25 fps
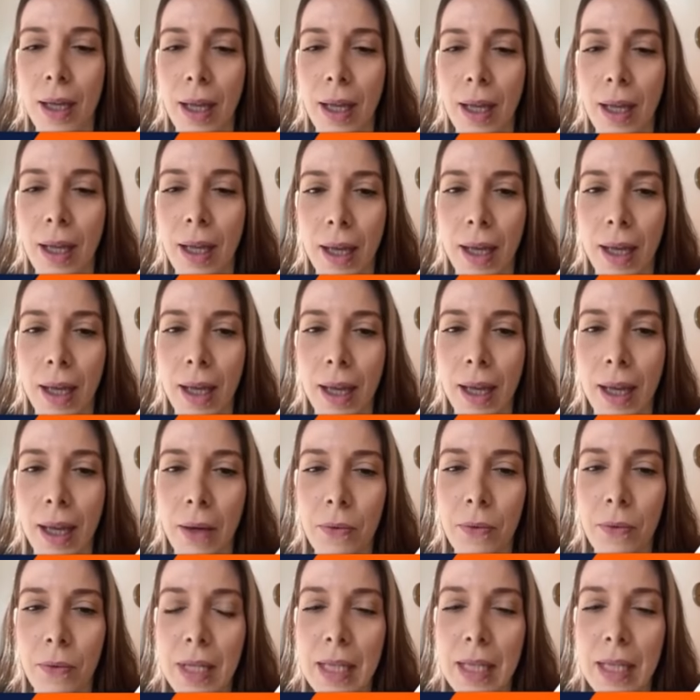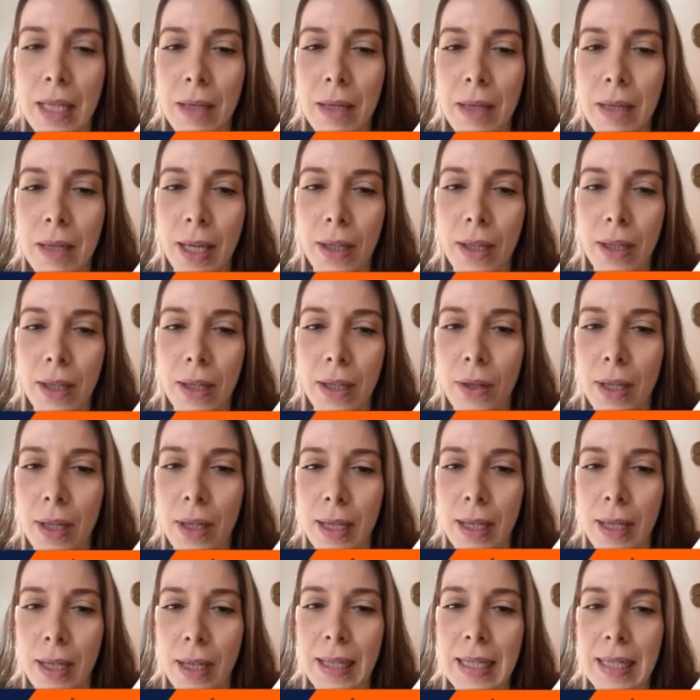Eh, es un sentimiento
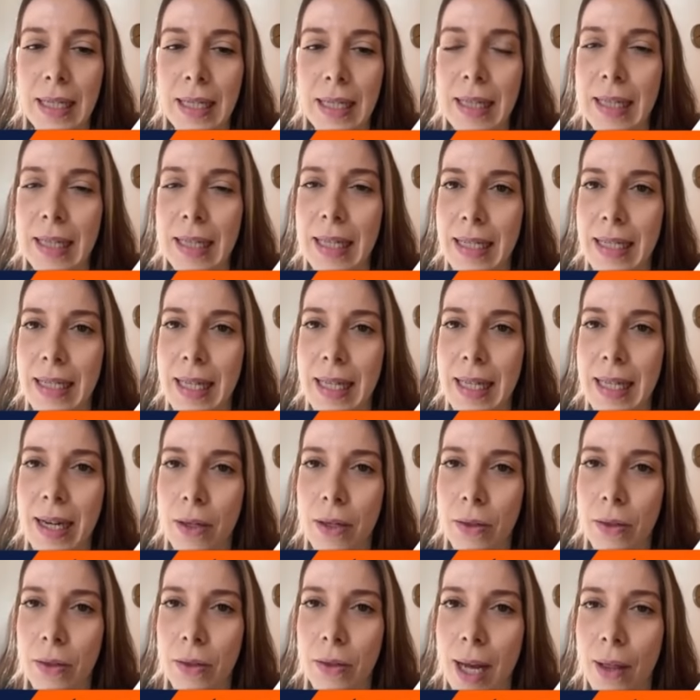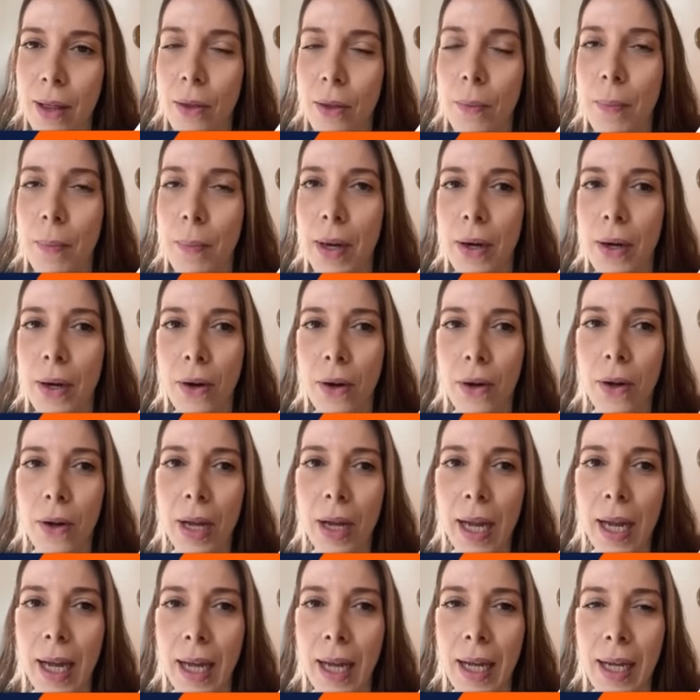de, sentirse derrotado, pero
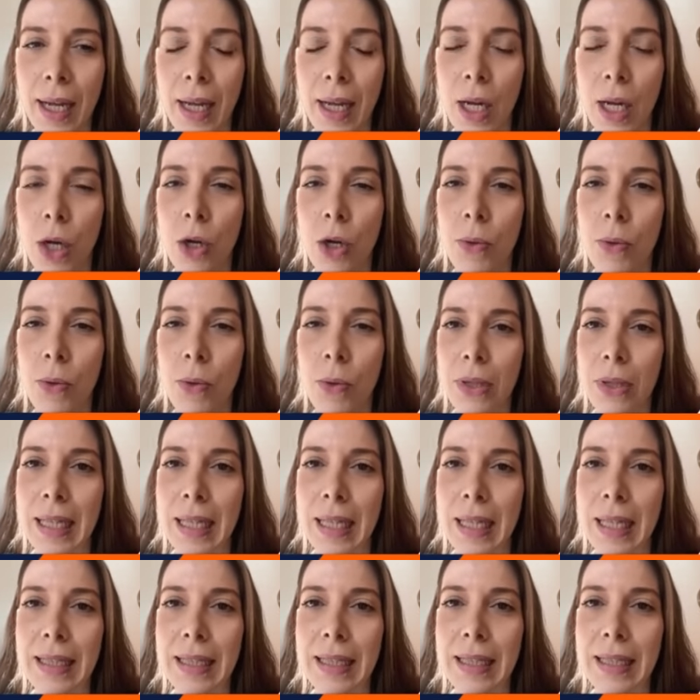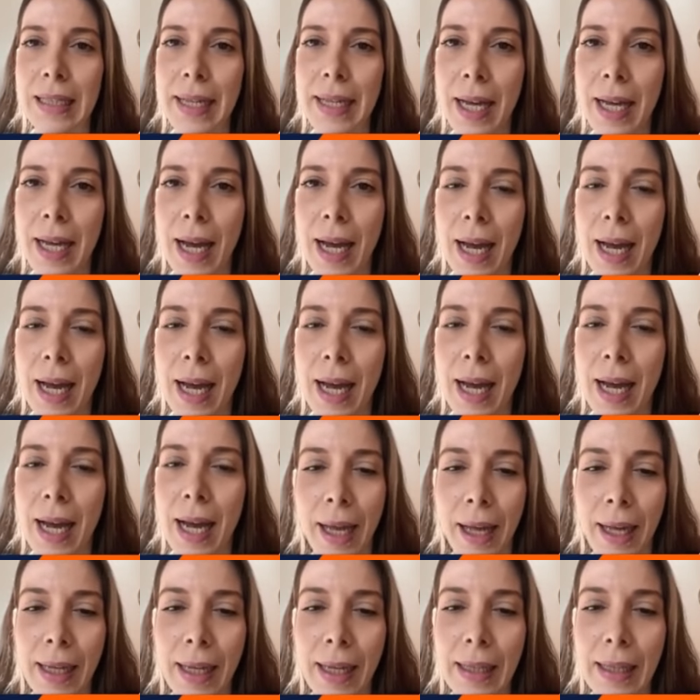creo que lo importante sería
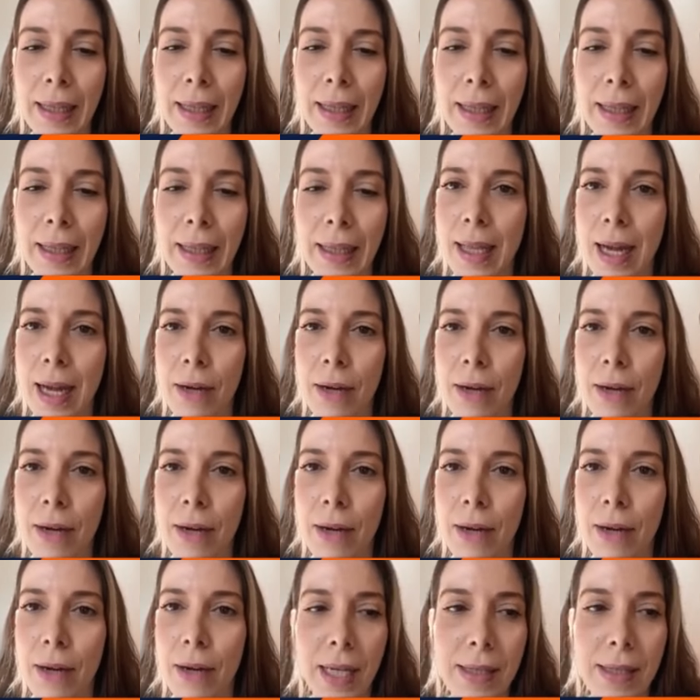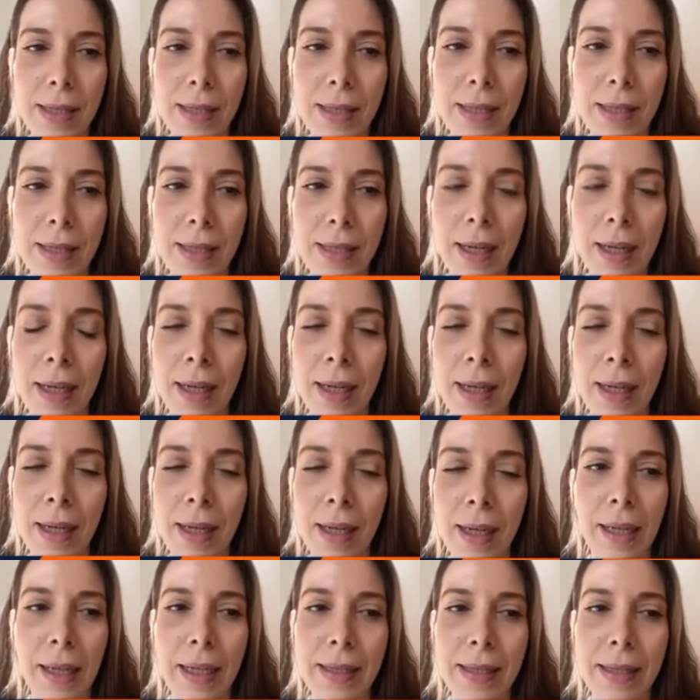eh, intentar focalizar
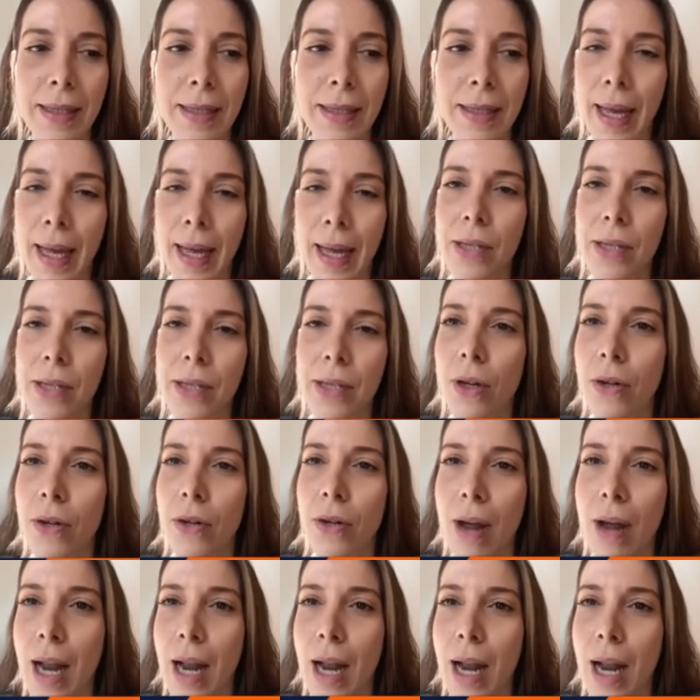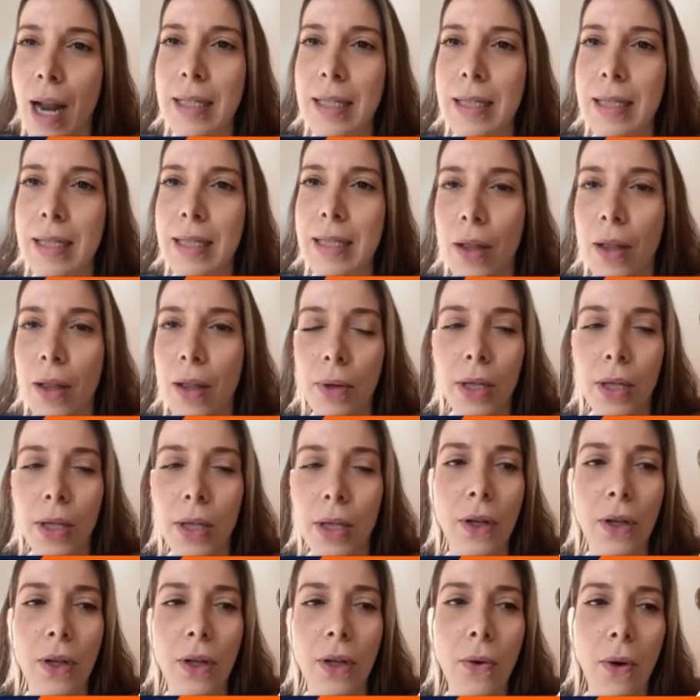quizás esto que no has alcanzado,
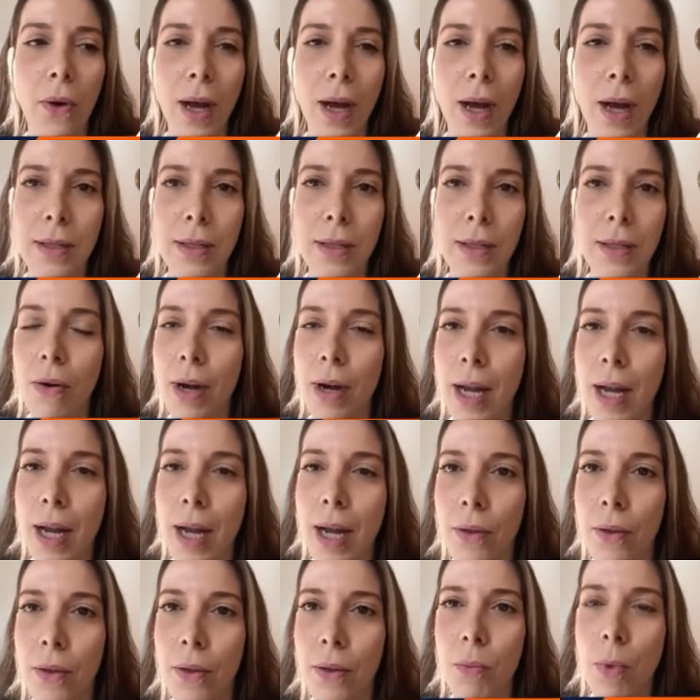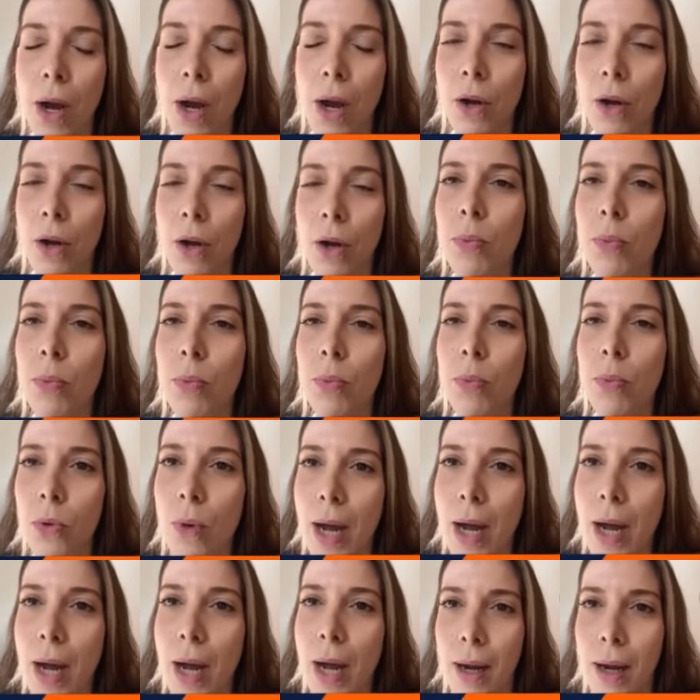esto que no has logrado como algo
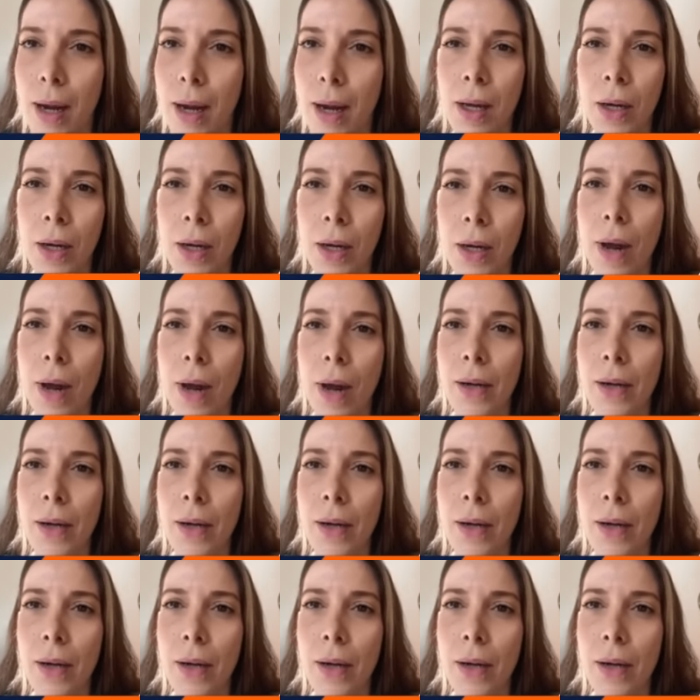puntual, no